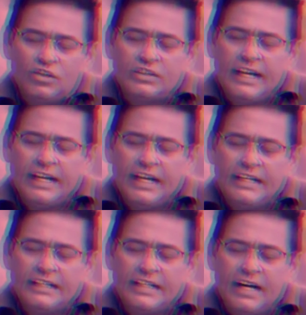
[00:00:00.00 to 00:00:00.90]
और तरीका
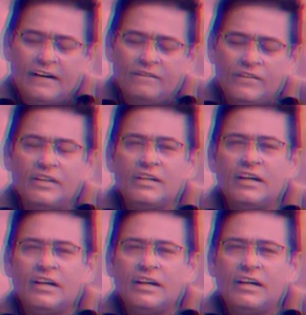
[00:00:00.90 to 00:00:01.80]
ये था
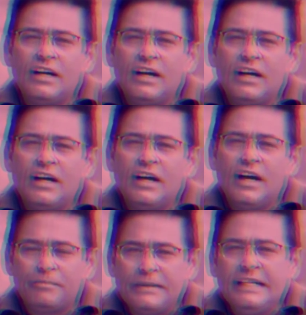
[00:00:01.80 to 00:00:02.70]

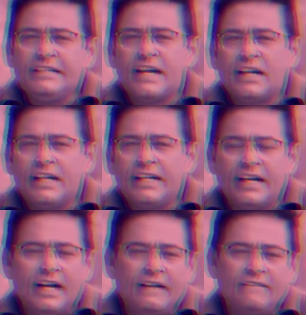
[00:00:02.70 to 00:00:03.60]
अपने ही जान
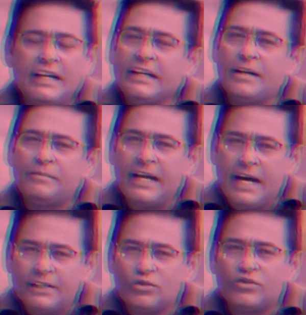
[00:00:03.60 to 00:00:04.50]
लेने का लेकिन अपने
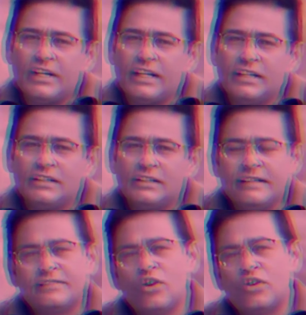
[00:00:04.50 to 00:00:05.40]
हाथों से नहीं
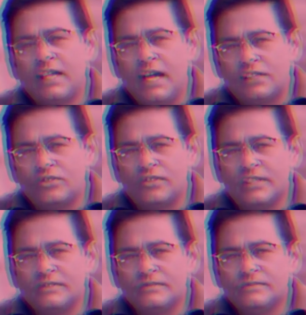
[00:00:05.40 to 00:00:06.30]
किसी और के हाथों
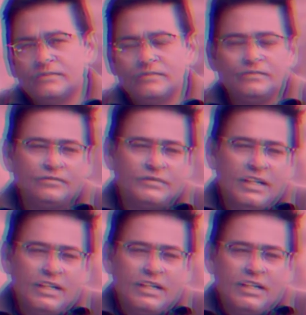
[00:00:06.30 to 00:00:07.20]
से
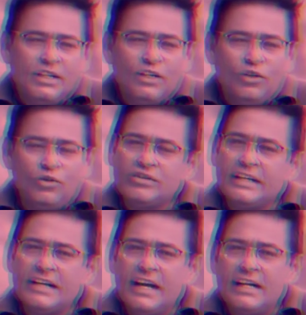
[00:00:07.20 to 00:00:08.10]
खुद
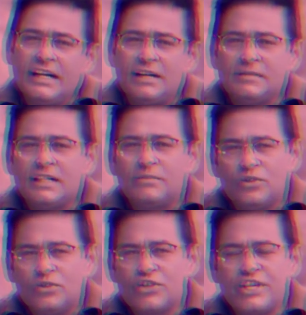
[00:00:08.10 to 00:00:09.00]
से जान लेना मतलब
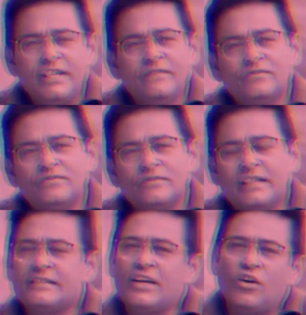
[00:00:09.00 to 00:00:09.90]
खुदकुशी
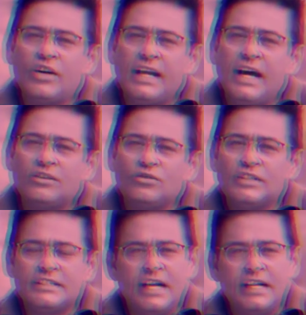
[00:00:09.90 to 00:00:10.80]
किसी और के हाथों
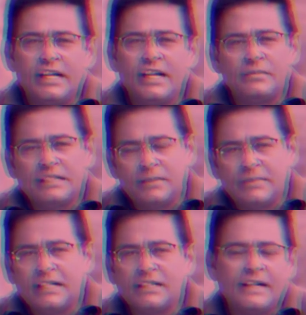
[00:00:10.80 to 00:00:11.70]
से जान लेना
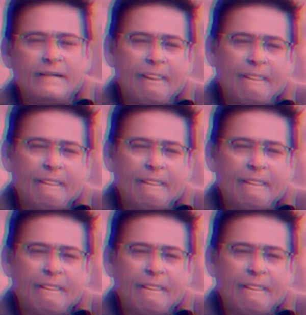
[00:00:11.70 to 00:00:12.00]
मतलब कत्ल